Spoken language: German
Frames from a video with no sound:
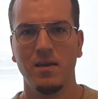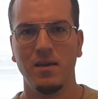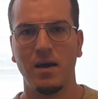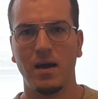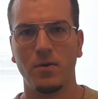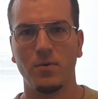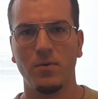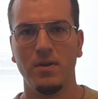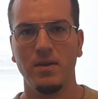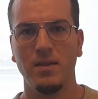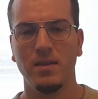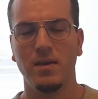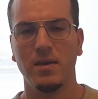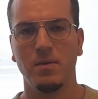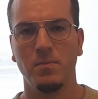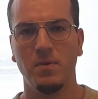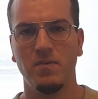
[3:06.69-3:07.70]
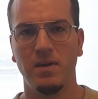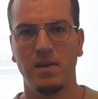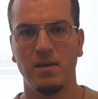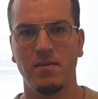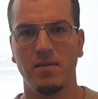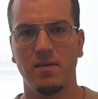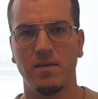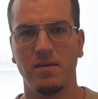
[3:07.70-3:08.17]
die aktuell niedriger
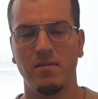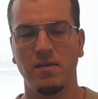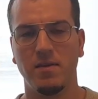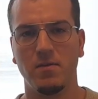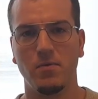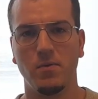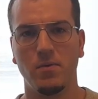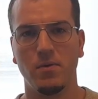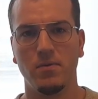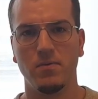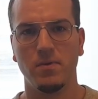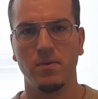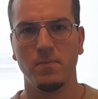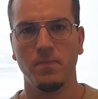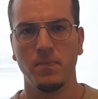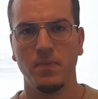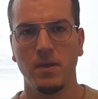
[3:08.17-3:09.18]
bewertet sind als in der Zukunft.